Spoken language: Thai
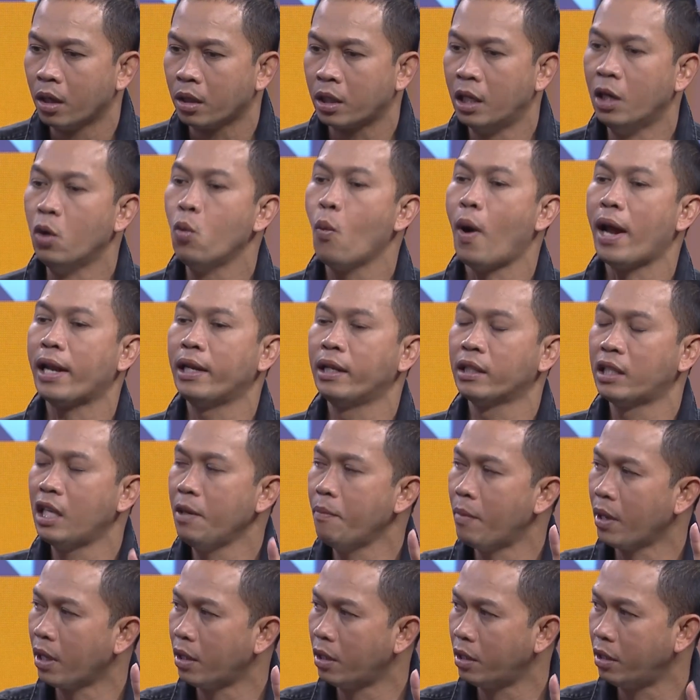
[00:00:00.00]
ถึงวันหนึ่งที่
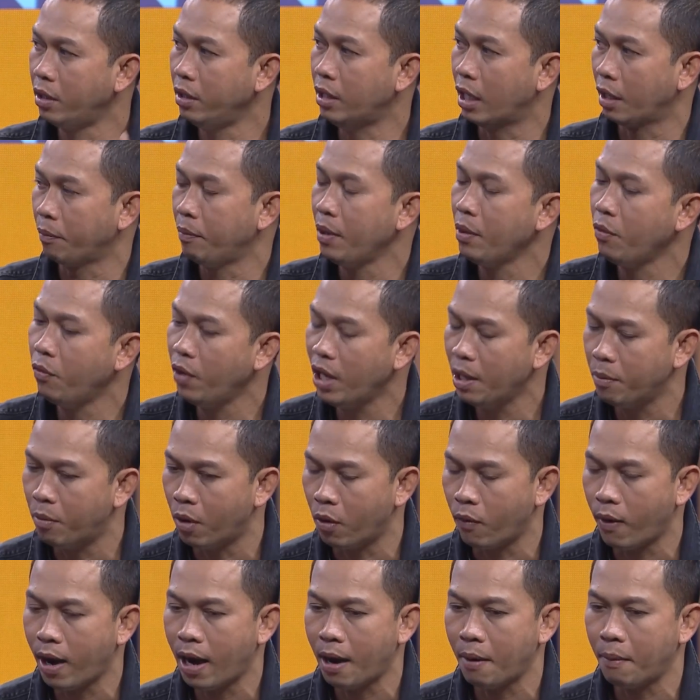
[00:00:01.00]
มันอย่างพี่วิลลี่บ
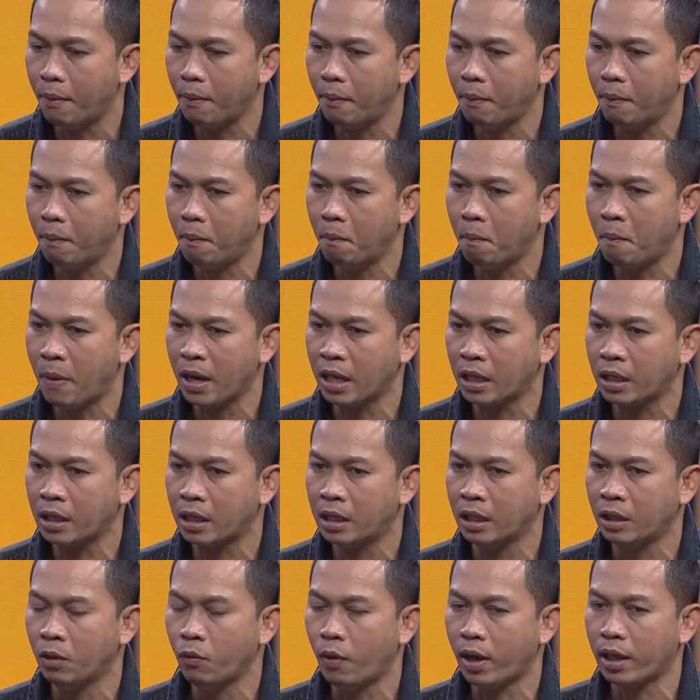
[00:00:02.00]
อกว่ามัน
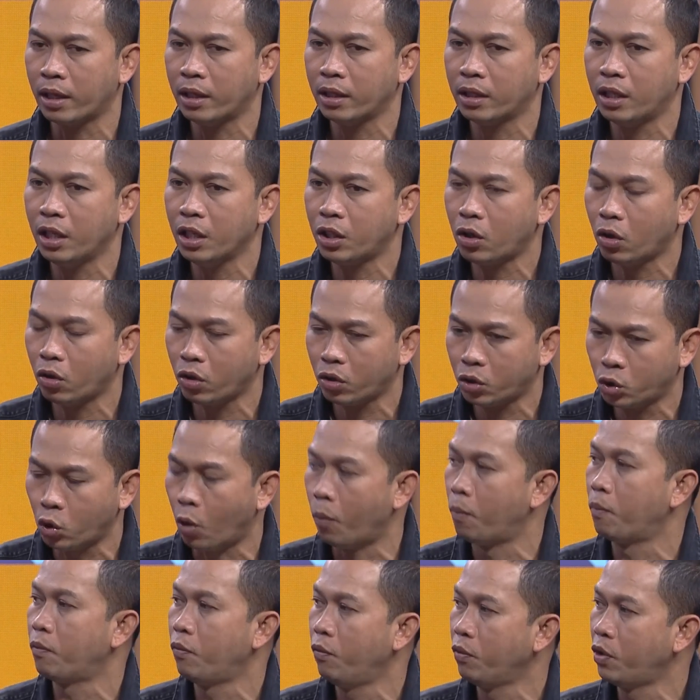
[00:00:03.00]
ถึงวันหนึ่งที่ต้องจ
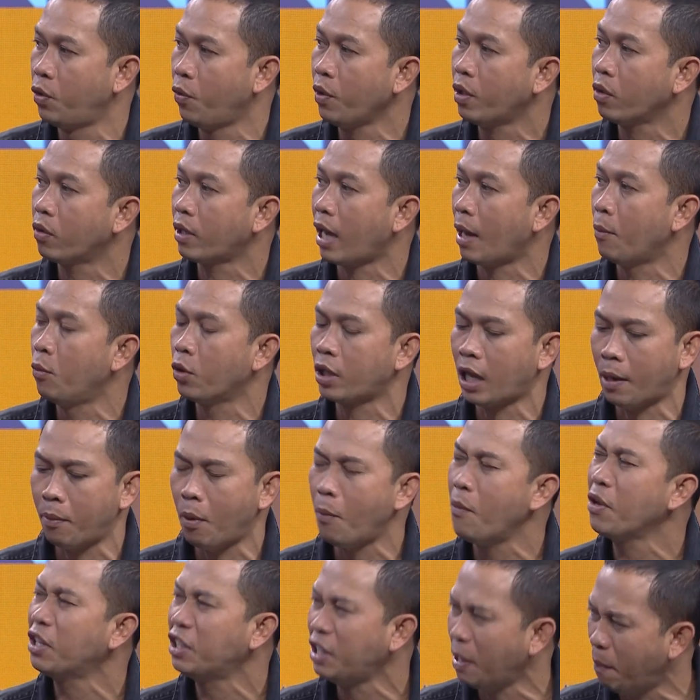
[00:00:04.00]
บชีวิตของการมวยไทยเพ
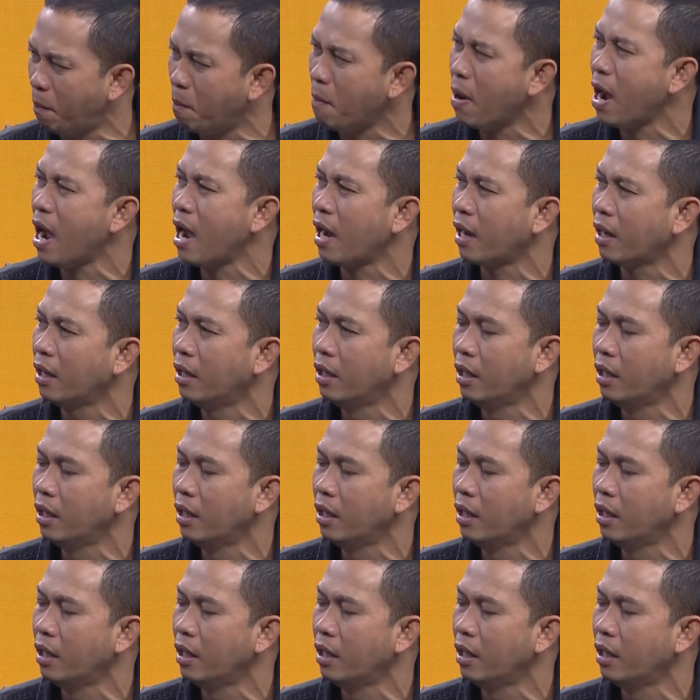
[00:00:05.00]
ราะมันเจ็บมาก